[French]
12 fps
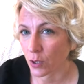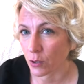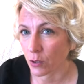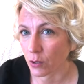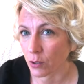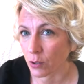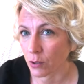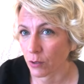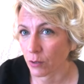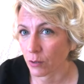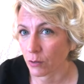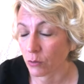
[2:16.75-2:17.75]

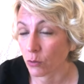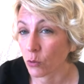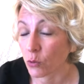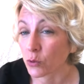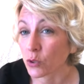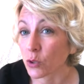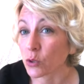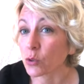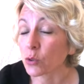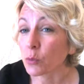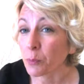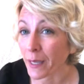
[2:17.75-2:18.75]
de conscience
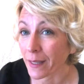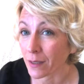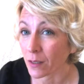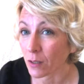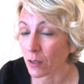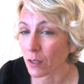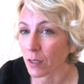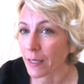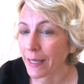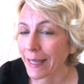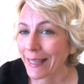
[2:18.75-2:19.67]
supérieure